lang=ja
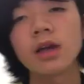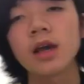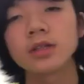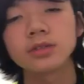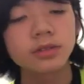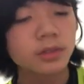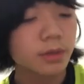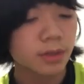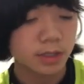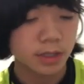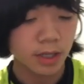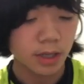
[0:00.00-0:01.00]
はい、続いてはで
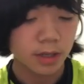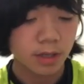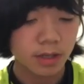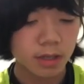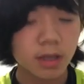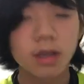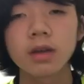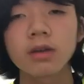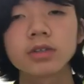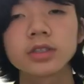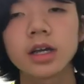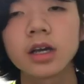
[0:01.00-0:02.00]
すね、こ
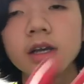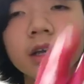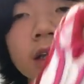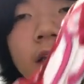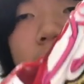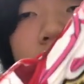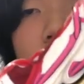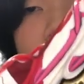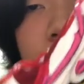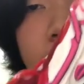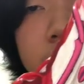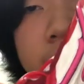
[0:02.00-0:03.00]
ちらになり
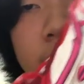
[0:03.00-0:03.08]
ます。